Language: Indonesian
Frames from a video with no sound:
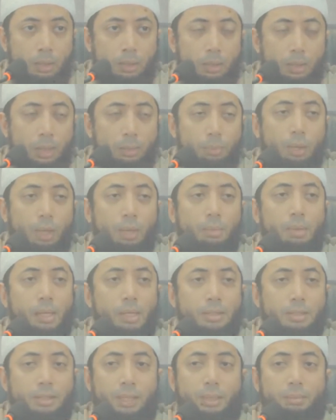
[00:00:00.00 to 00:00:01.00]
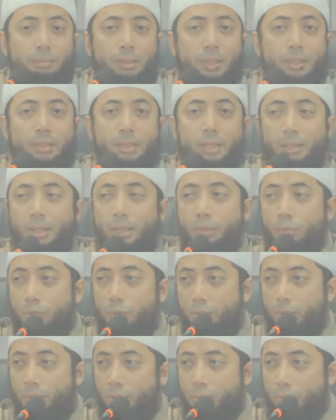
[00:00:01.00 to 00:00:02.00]
Ibrahim alaihissalam pada saat itu
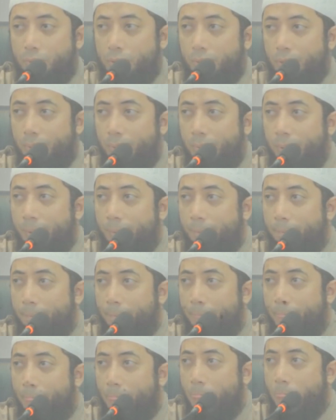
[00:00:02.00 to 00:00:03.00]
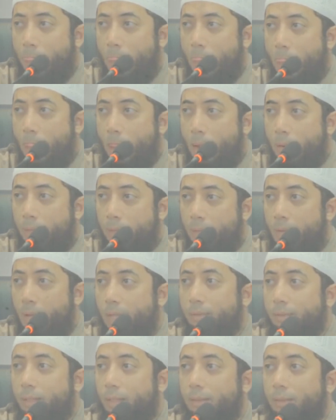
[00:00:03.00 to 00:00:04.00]
saudaraku seiman
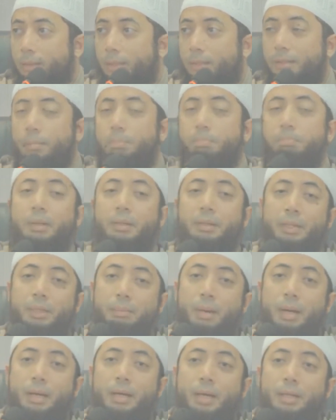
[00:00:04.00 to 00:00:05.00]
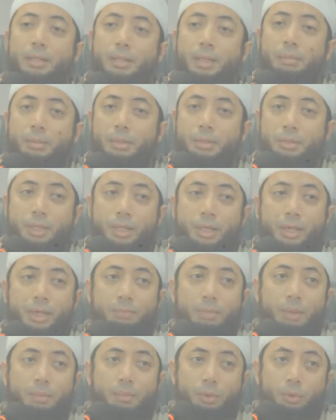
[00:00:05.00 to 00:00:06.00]
datang ke tempat ibadahnya masyarakat
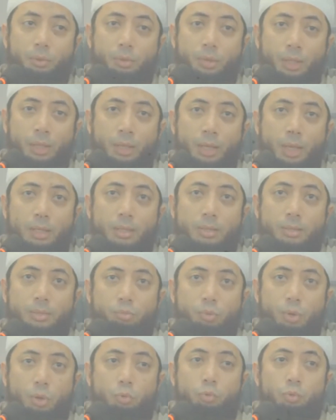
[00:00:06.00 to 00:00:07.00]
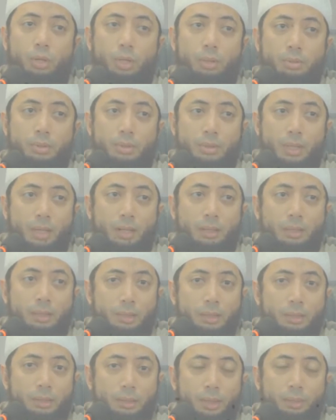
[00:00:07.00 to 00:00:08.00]
Babilonia. Ada sebuah kuil
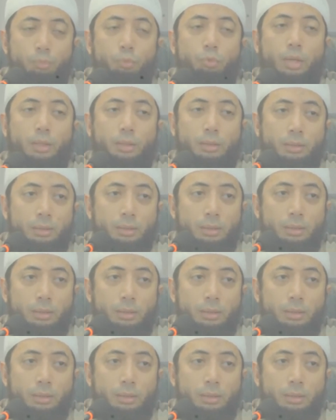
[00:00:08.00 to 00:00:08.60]
besar dibuat.